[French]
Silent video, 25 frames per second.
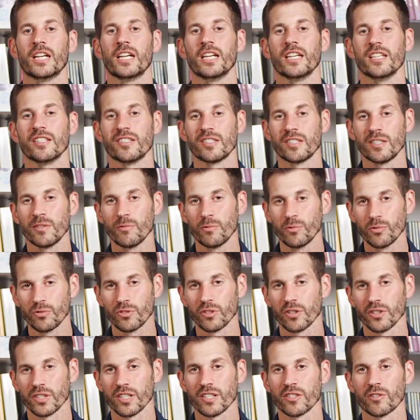Et si vous
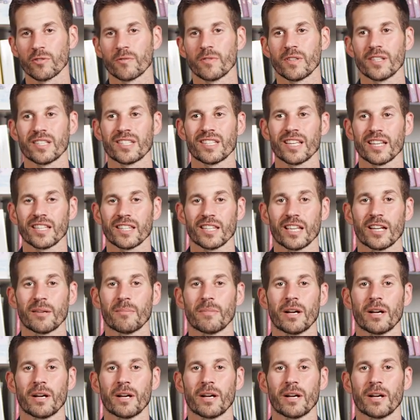en décevez certains,